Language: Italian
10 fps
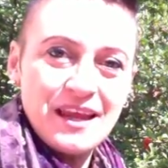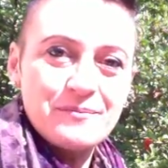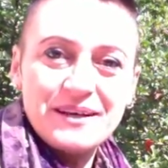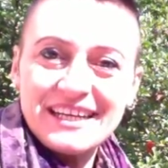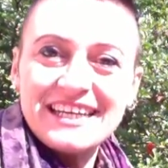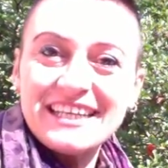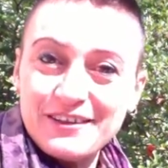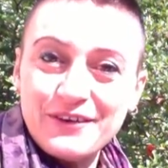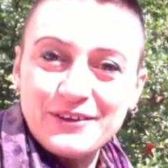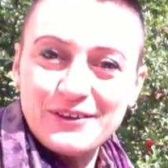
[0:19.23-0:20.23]
Per chi di
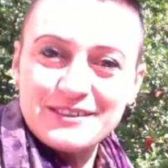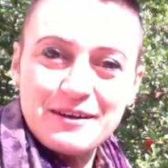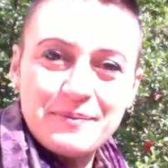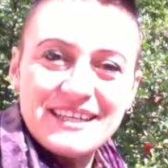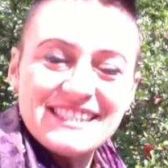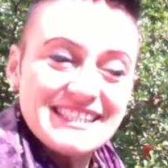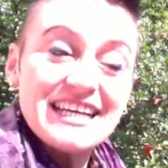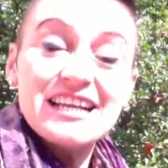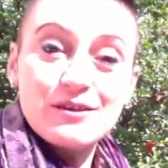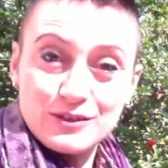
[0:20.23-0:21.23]
voi non lo
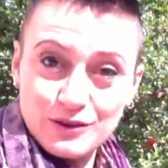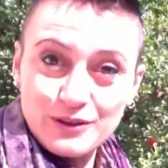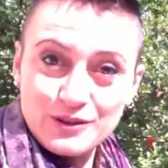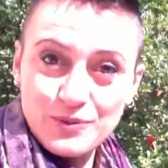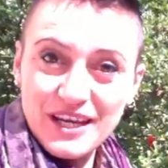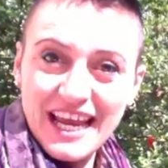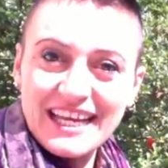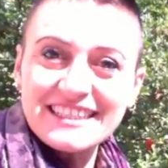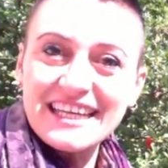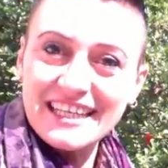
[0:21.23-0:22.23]
sapesse, lo scorso
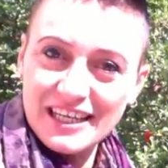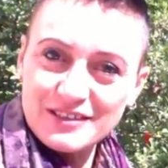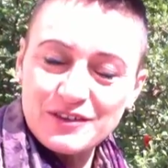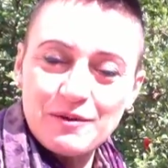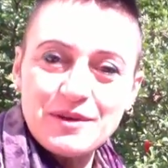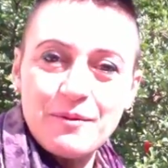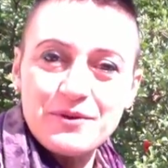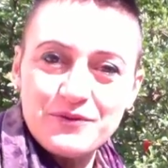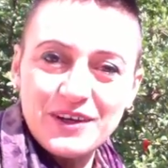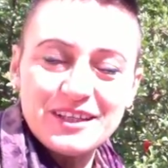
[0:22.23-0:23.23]
weekend a Jesolo abbiamo
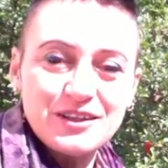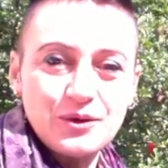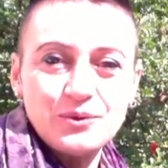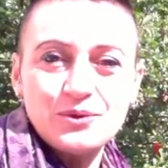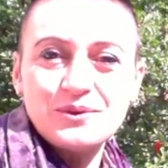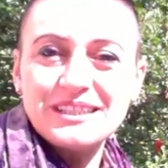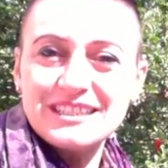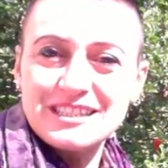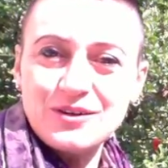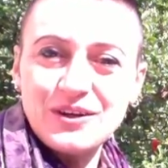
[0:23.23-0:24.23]
infatti tenuto
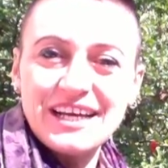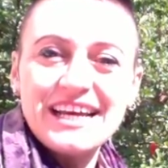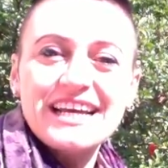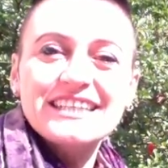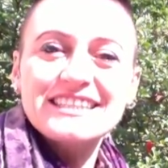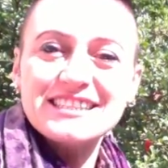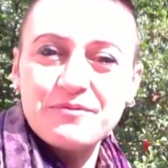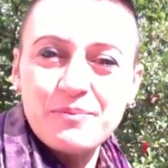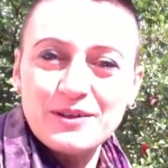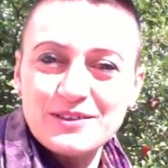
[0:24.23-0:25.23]
un'edizione del
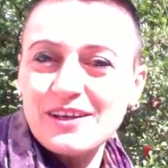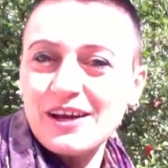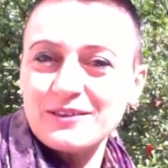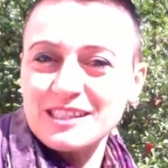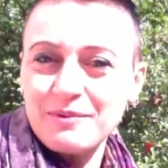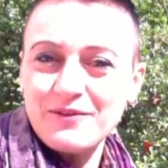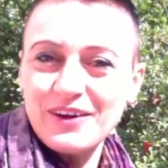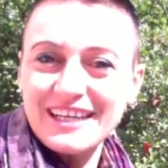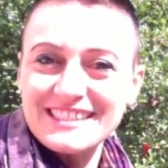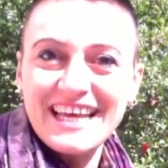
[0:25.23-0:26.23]
Simposio della
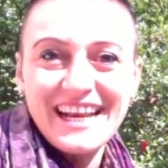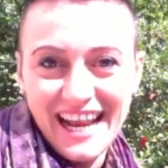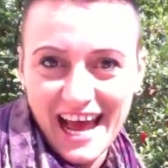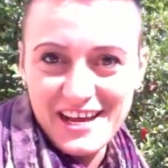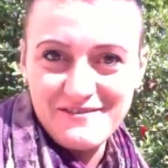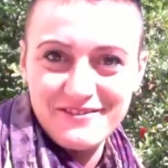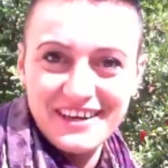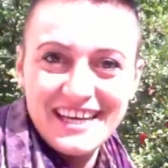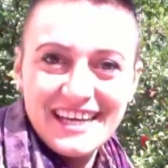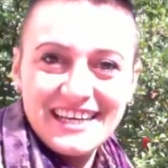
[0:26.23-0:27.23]
Consapevolezza live.
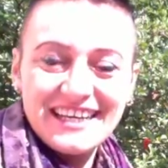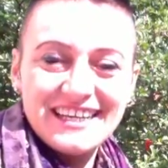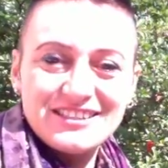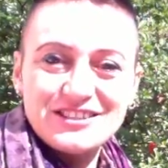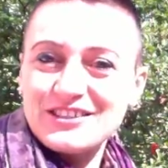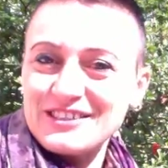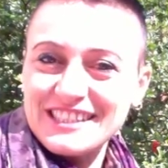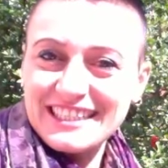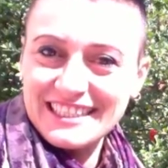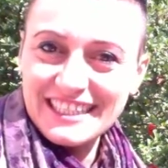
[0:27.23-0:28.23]
Eh, ci sono
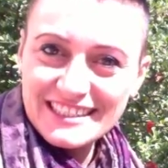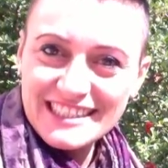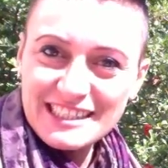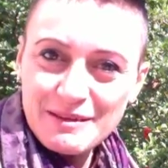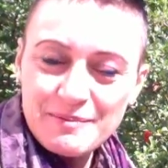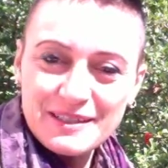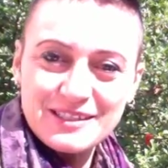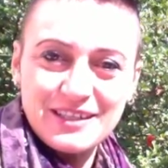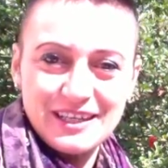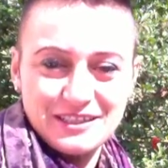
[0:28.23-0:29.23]
state tantissime
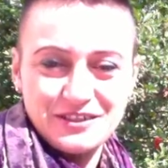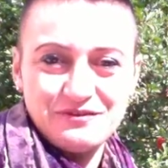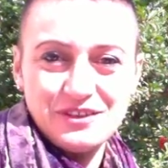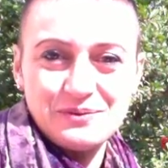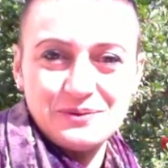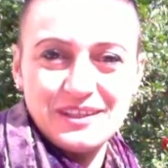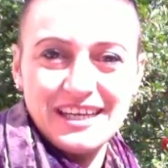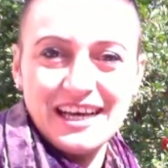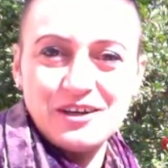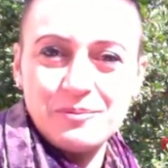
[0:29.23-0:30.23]
persone che sono venute,
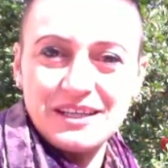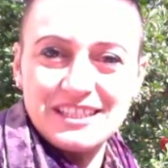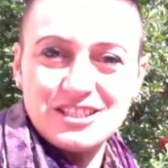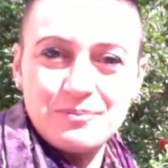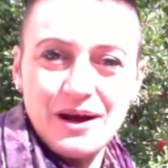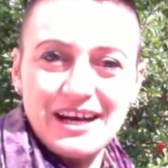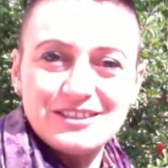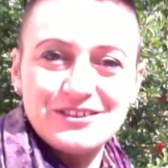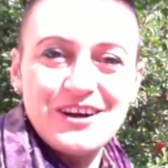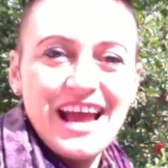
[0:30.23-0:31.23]
hanno
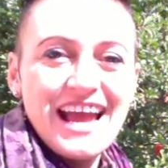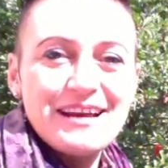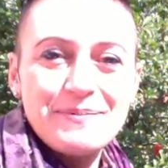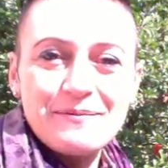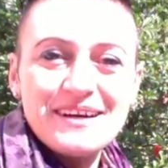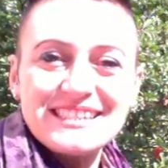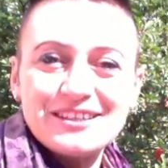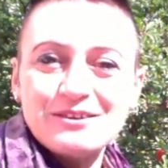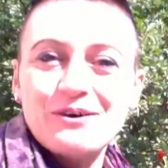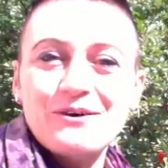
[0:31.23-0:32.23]
partecipato e per me è
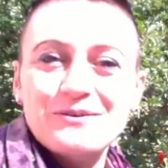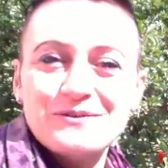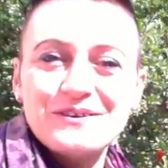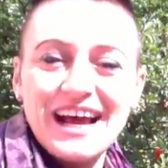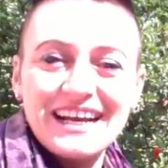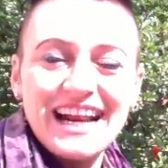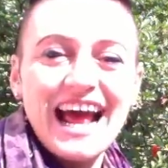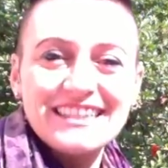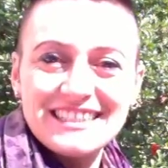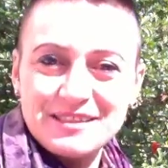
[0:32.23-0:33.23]
stata una
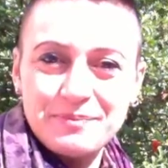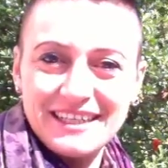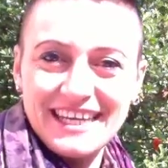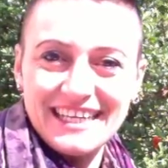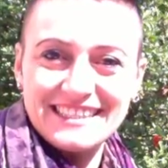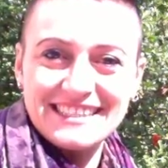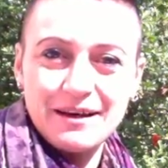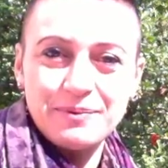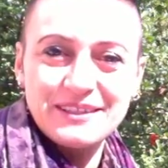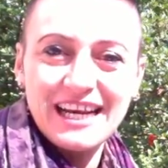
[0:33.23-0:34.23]
grande
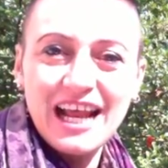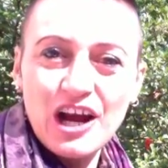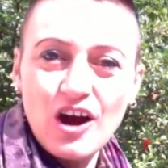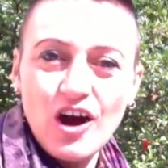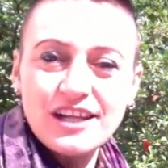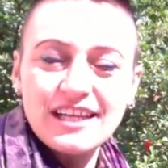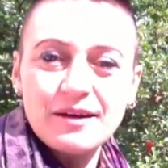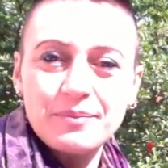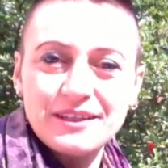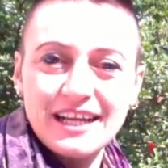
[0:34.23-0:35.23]
esperienza poterle
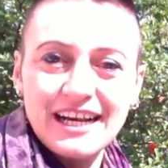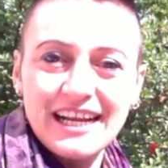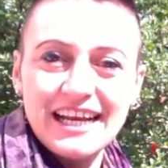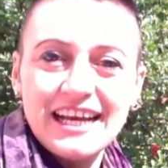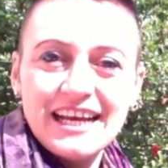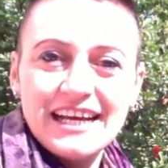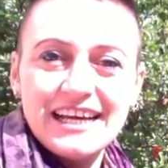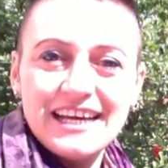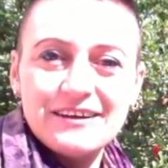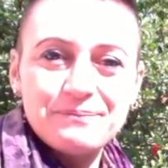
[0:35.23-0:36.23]
accogliere, poterle...
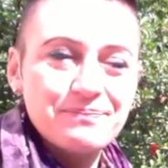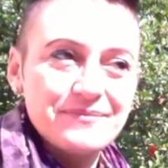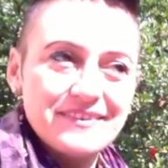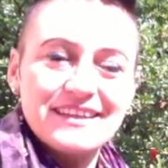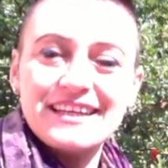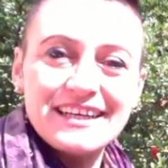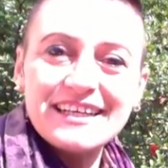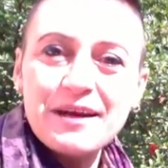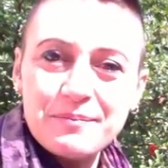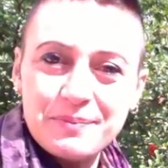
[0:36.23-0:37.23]
Eh,
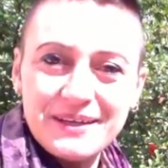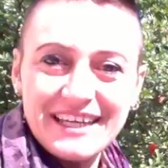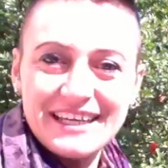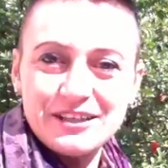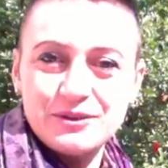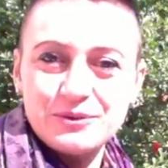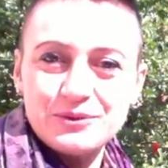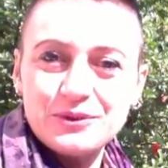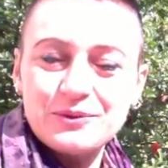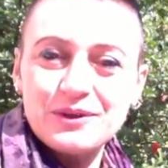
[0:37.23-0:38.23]
riempire di
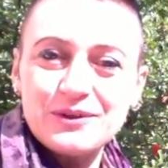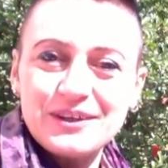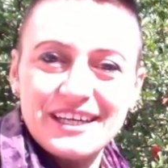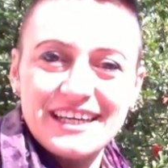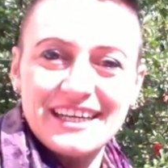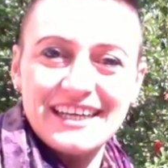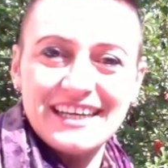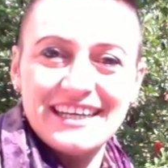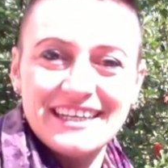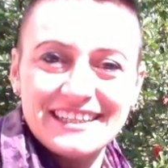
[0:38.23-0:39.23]
tutto quello
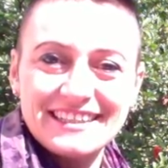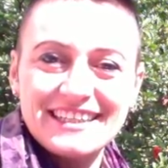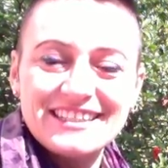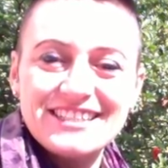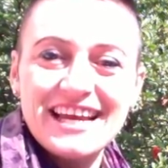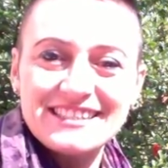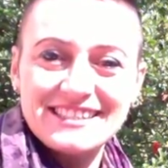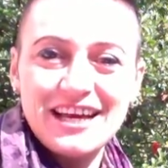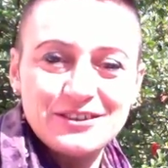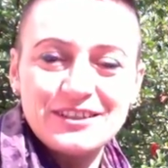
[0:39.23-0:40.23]
che, che, c'è
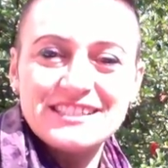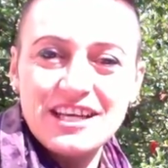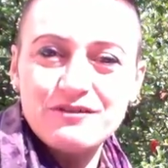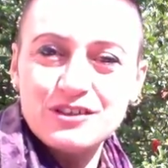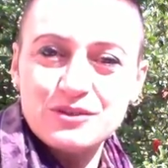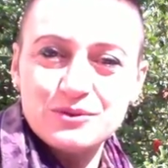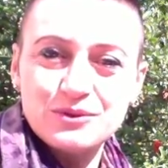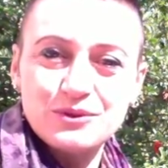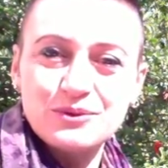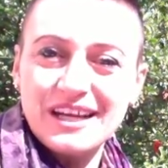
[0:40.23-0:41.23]
stato, che si è
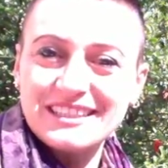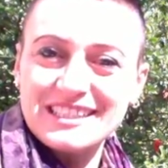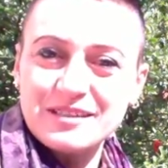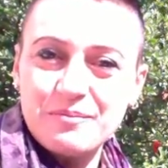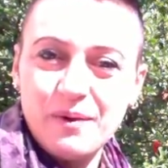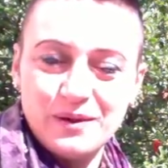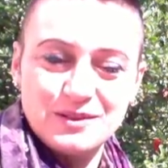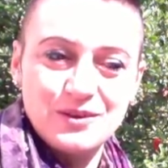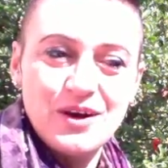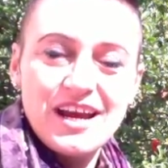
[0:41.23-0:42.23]
vissuto durante il
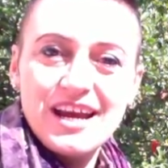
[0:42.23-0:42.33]
simposio.